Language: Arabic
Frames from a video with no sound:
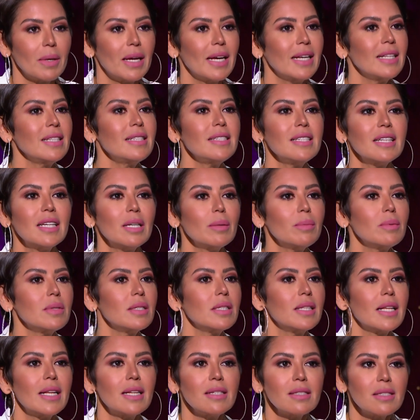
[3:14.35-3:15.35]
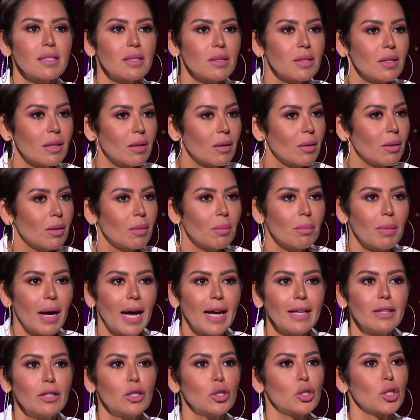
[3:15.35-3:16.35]
انت جبتي ناس
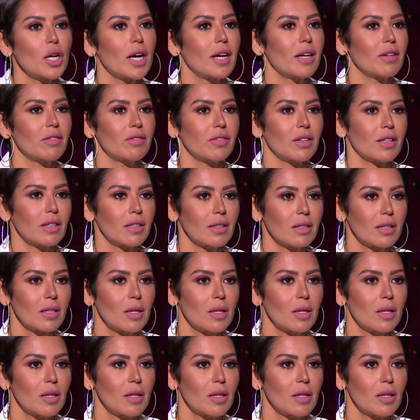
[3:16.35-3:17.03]
محدش عارفها